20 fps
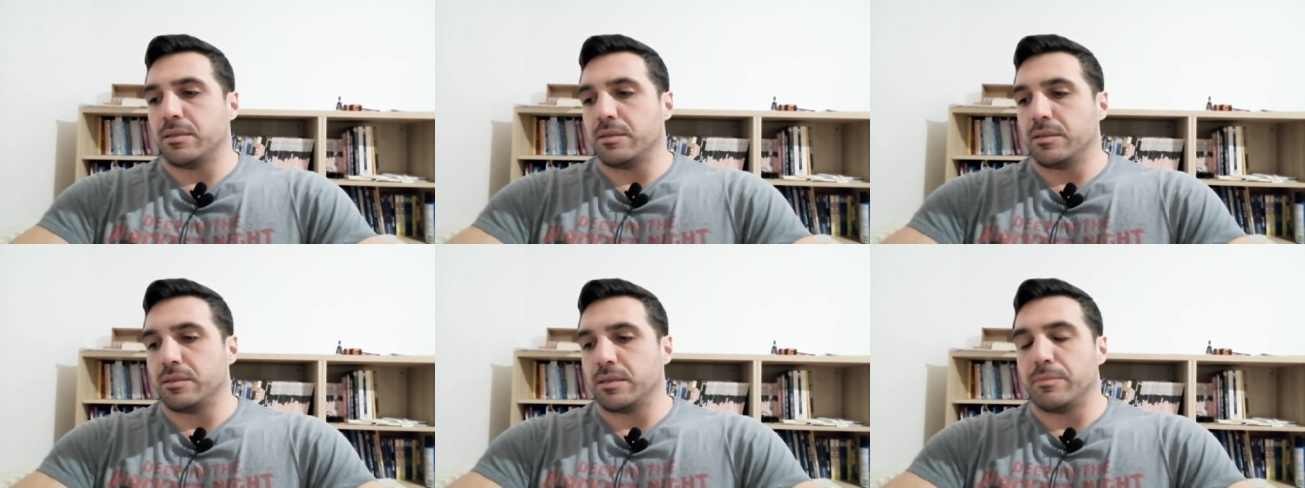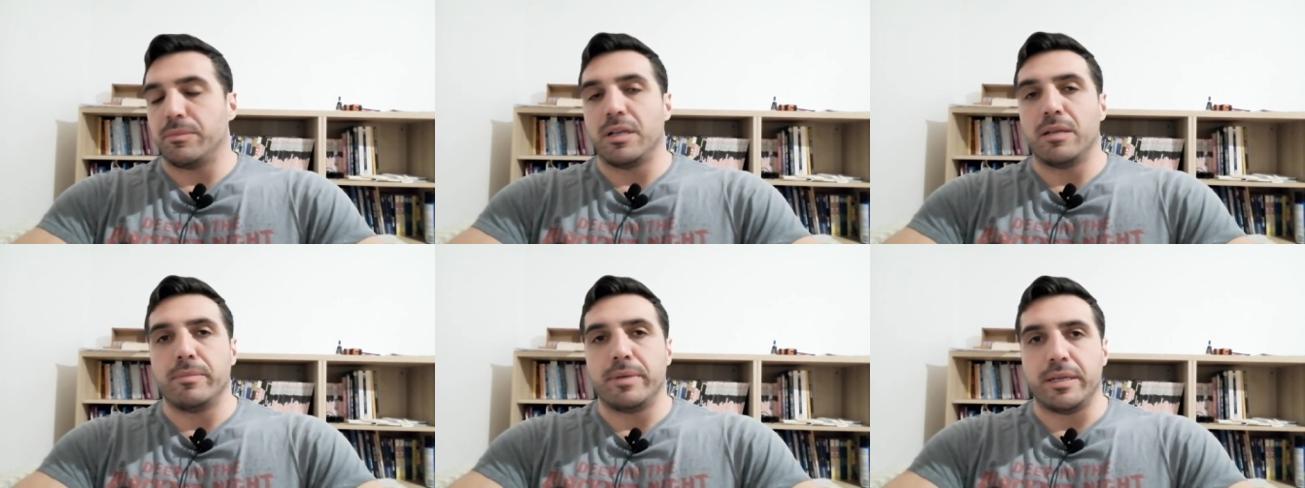
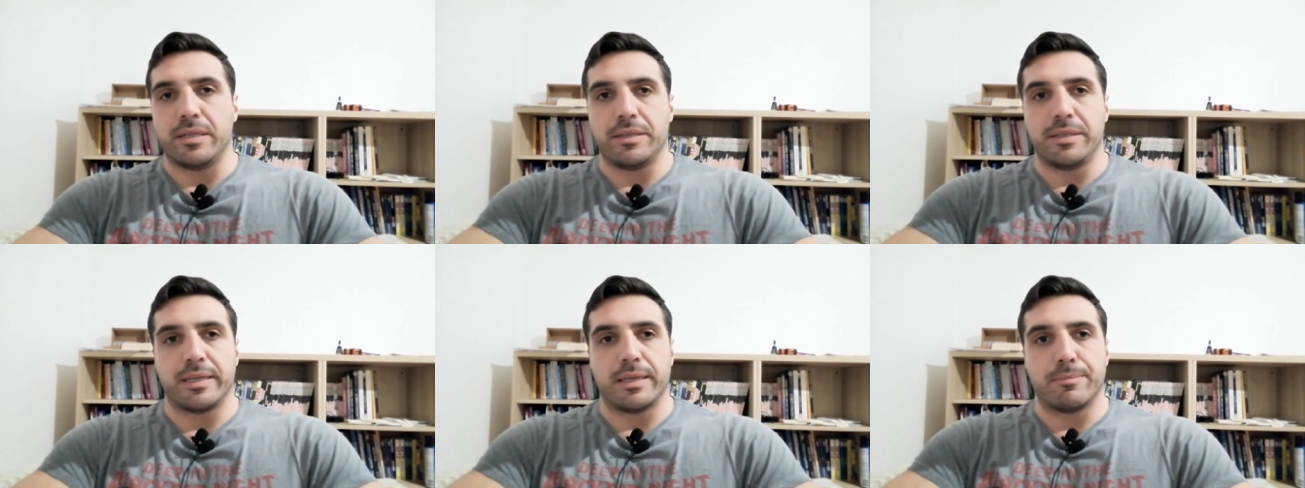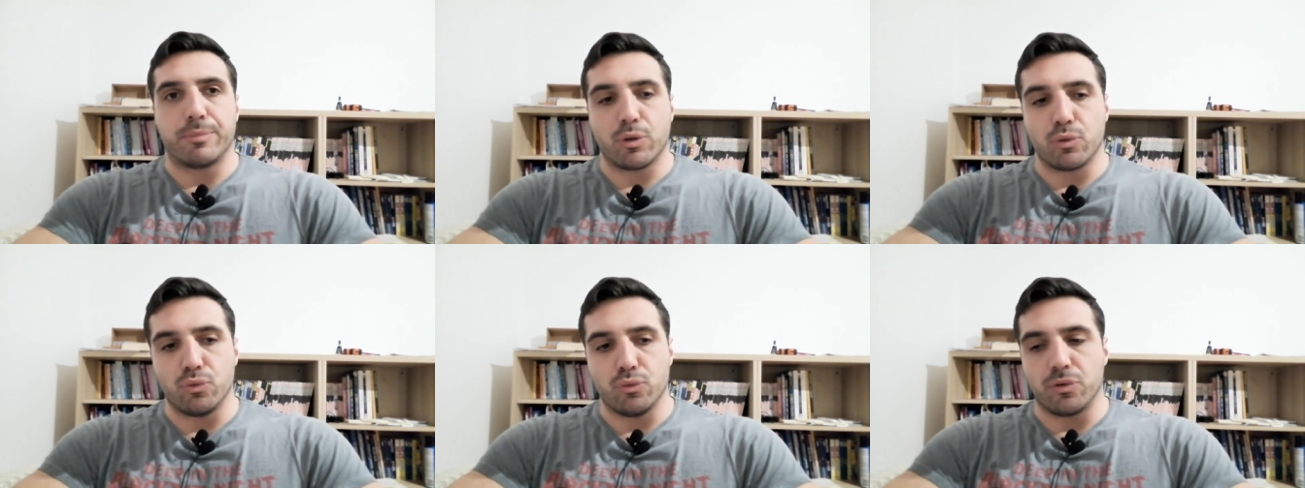stabilimenti che
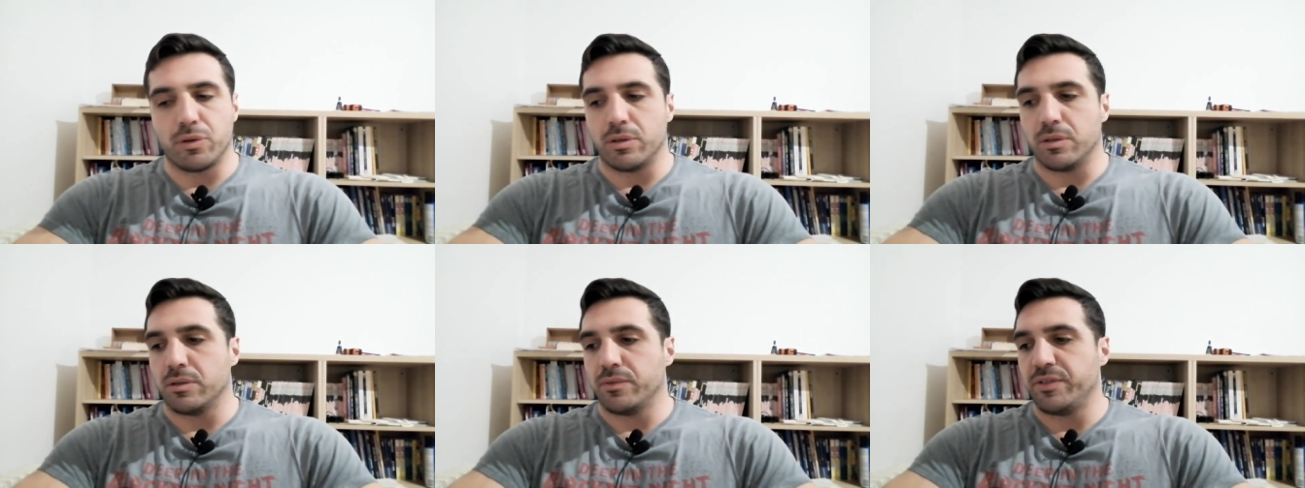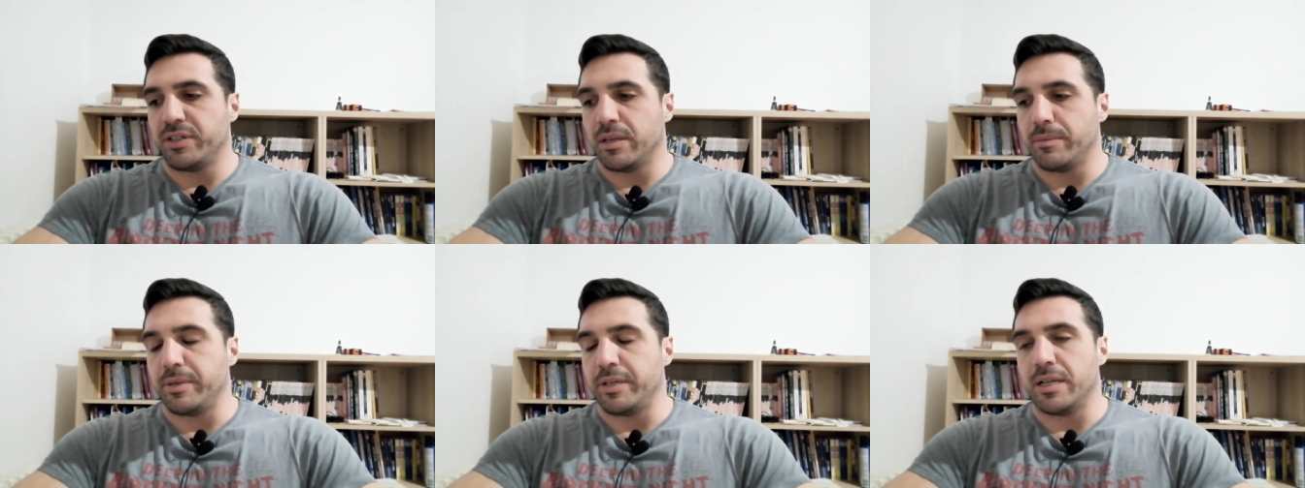producono
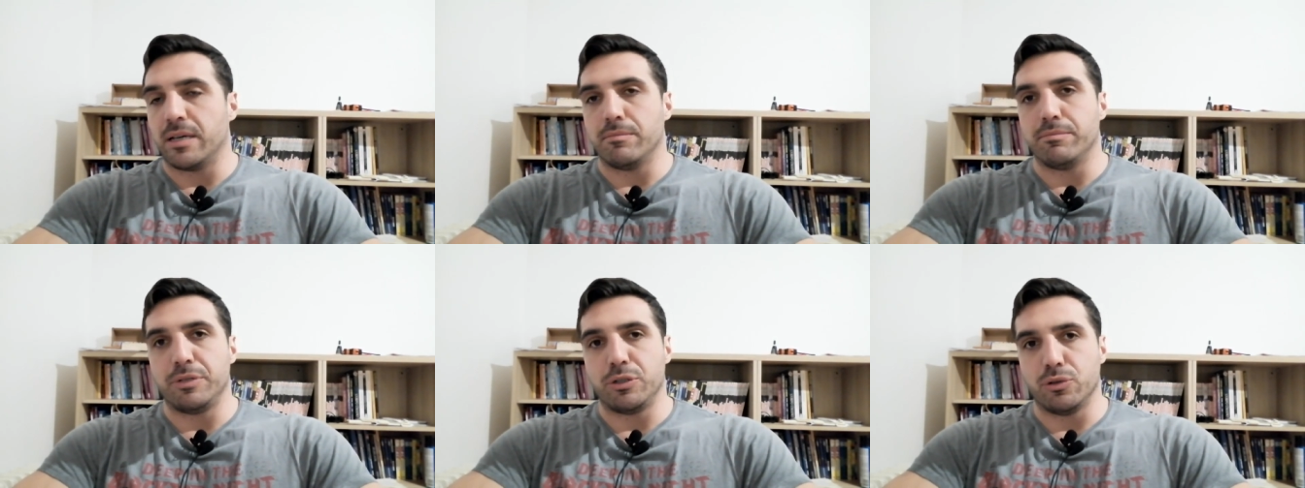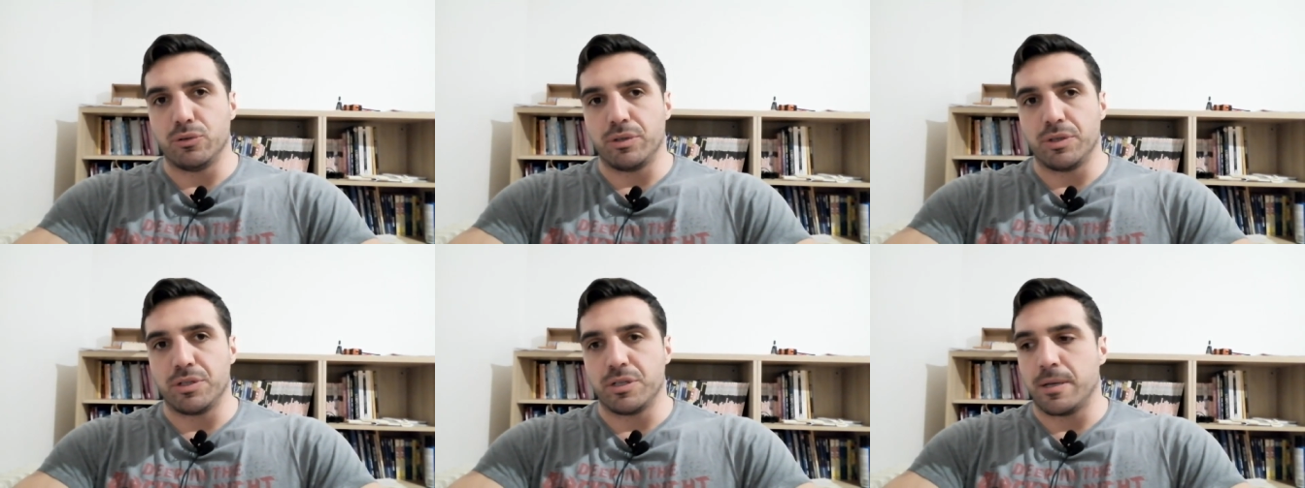vitamina
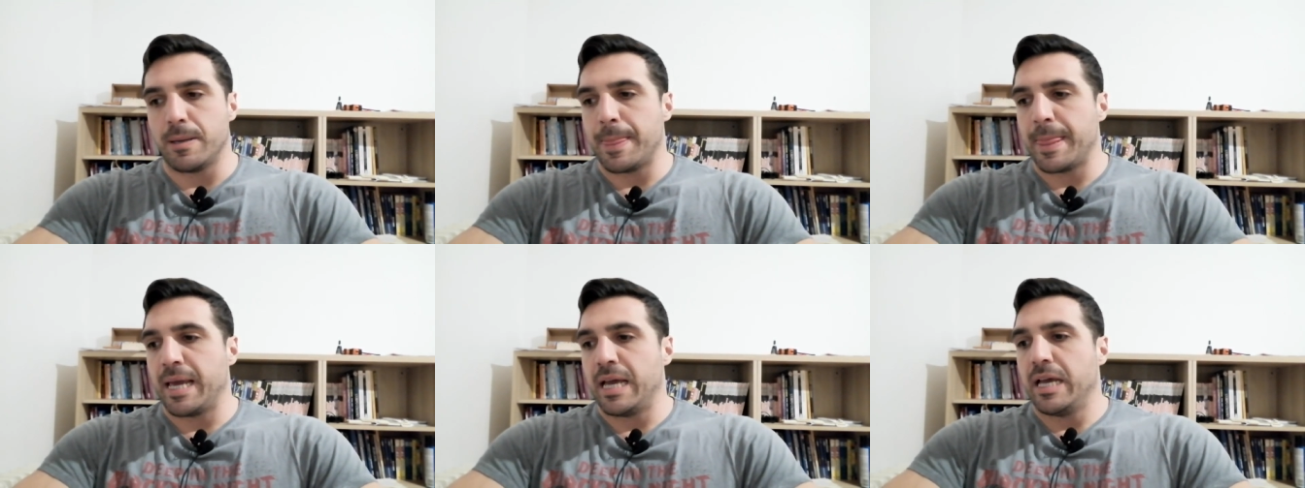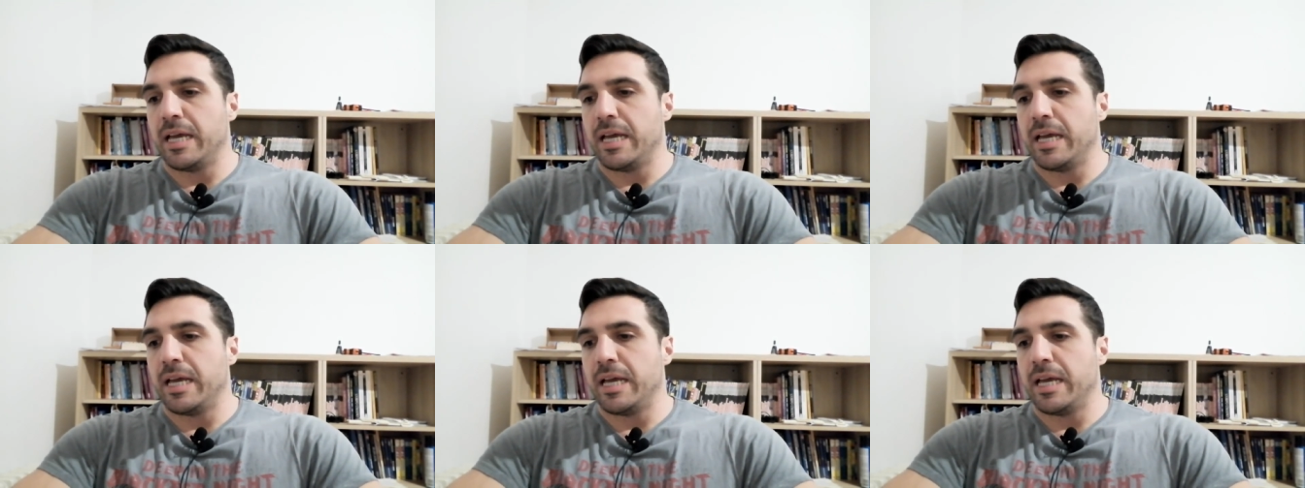B12.